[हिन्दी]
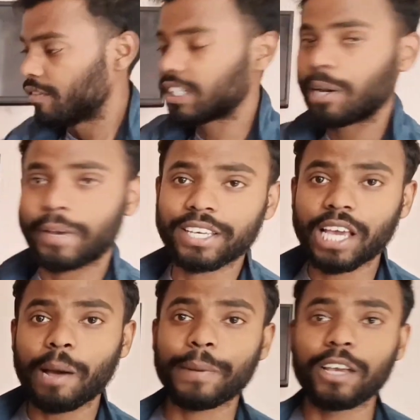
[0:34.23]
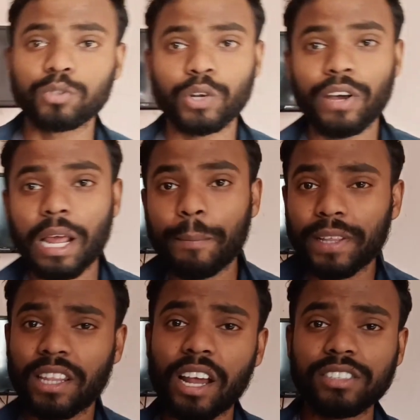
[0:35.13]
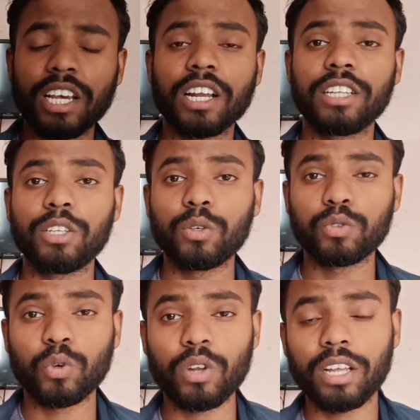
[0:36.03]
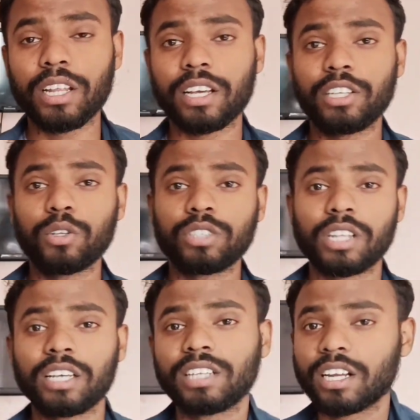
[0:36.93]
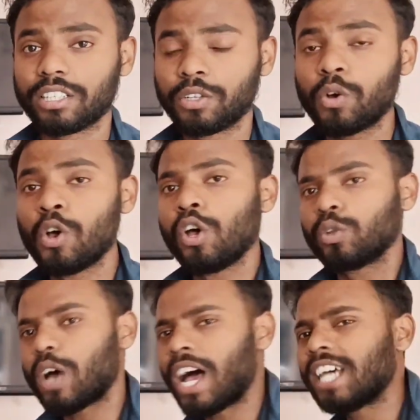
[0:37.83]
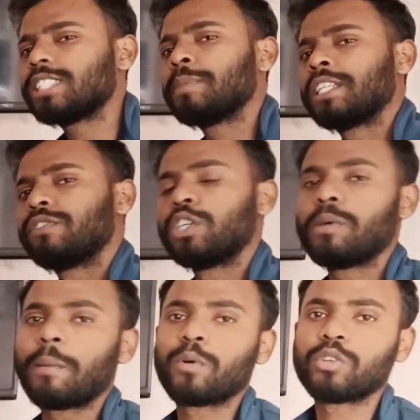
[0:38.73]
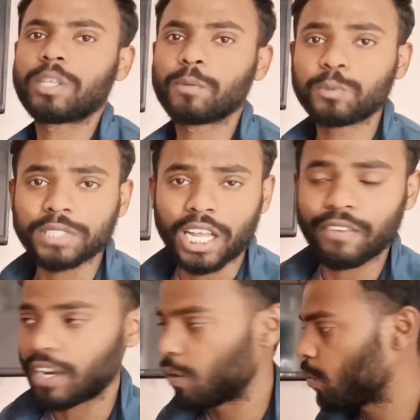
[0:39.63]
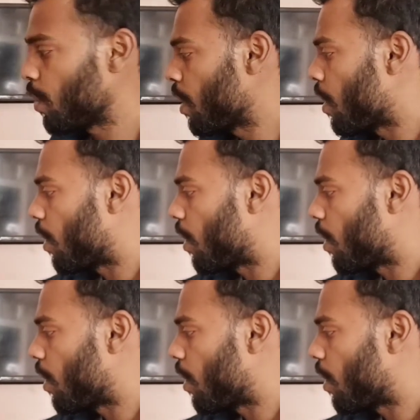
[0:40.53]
विशाल भाई क्या प्राइस होने वाला है पंद्रह हज़ार का दे दो सोलह हज़ार का दे दो सत्रह हज़ार का दे दो तो आज मैं इस वीडियो में आप लोग को सब कुछ बताने वाला हूँ